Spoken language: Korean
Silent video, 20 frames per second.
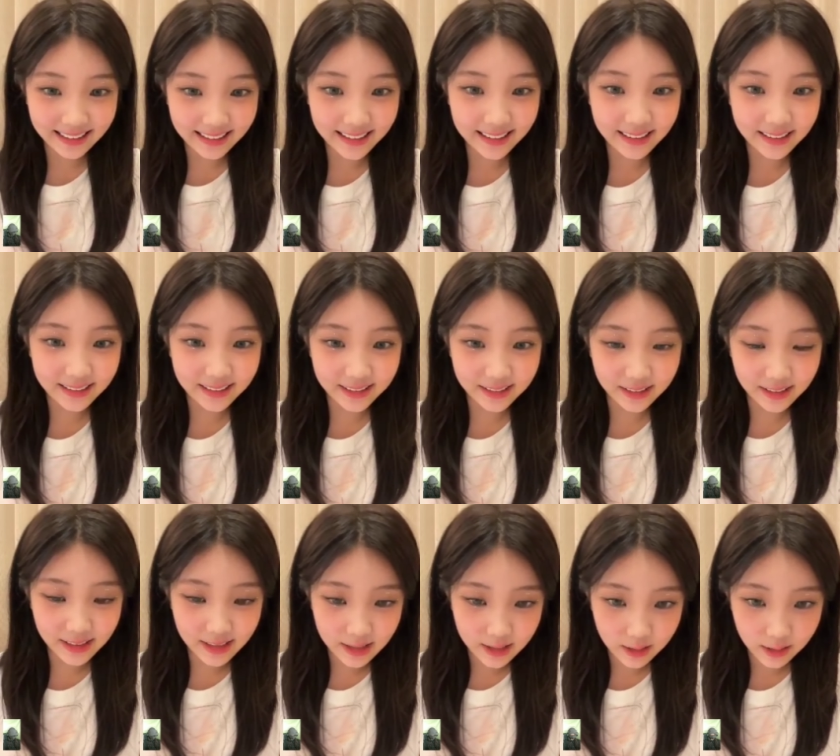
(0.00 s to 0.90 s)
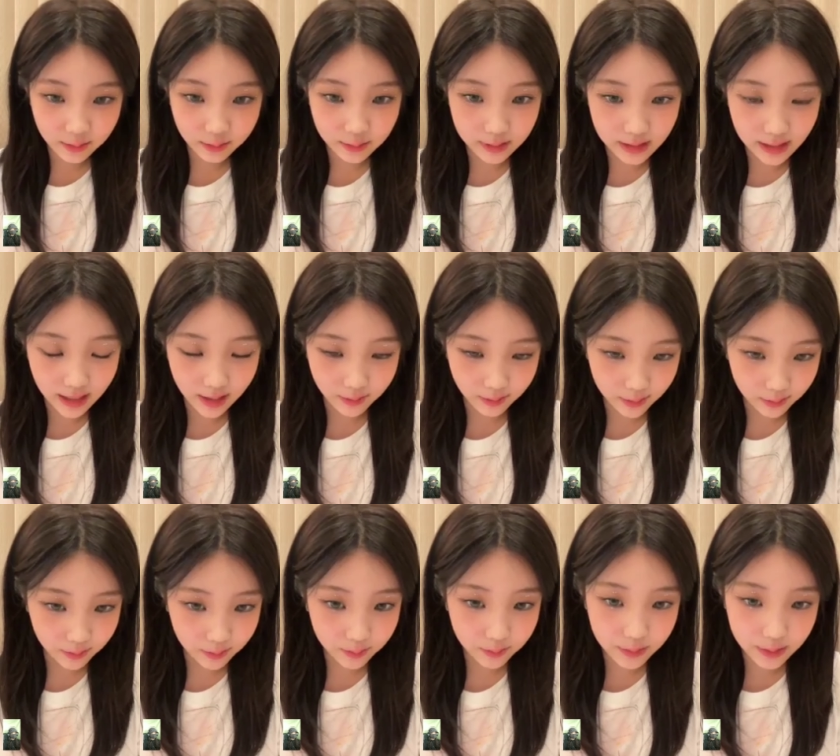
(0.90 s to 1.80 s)
안 돼요 여러분.
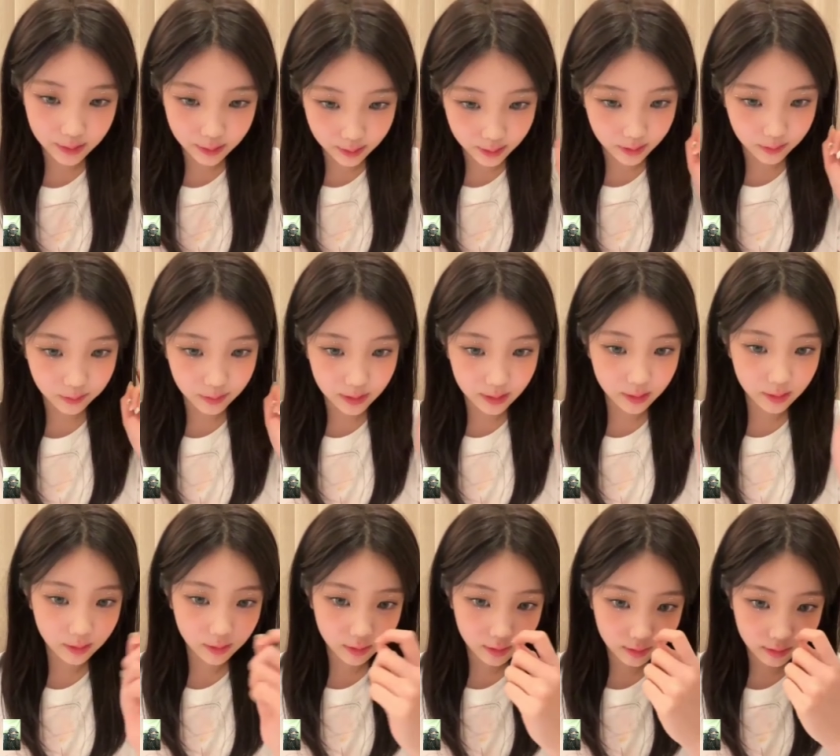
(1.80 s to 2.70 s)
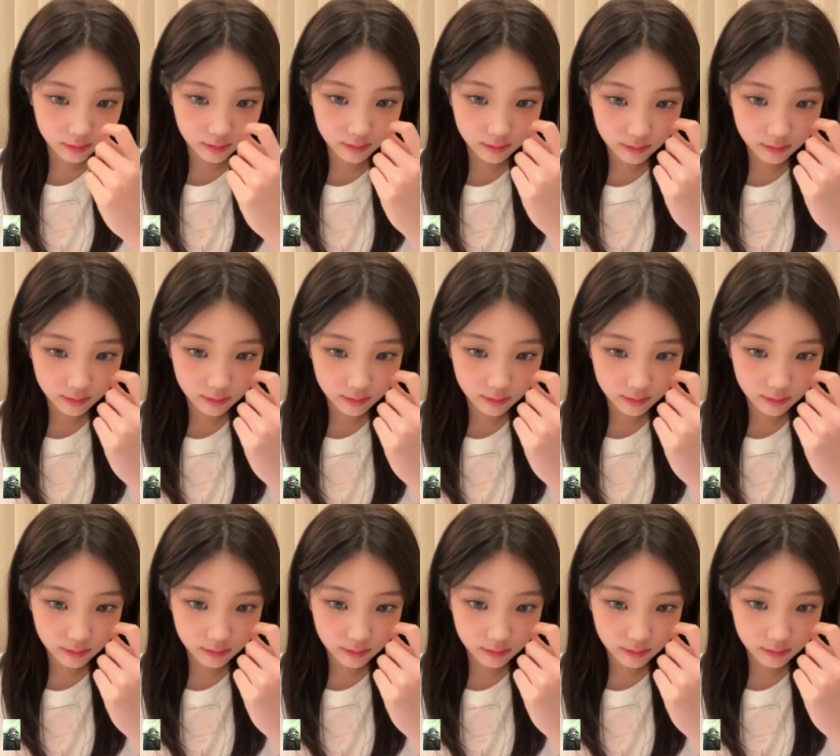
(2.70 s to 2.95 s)
잠이 필수 필수.